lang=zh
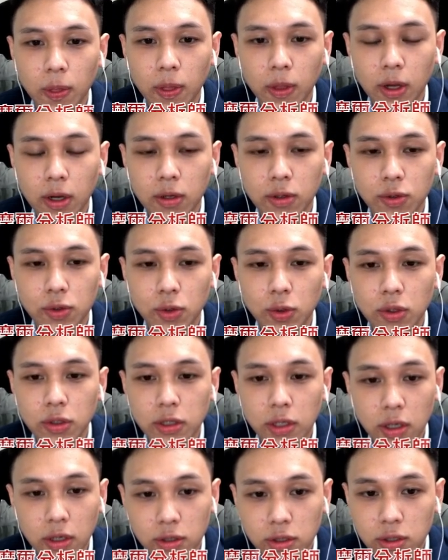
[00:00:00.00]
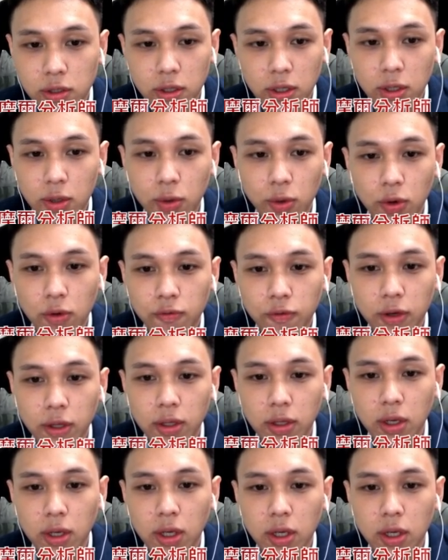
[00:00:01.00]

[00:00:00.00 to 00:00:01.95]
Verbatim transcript: 可能说整个十二月份，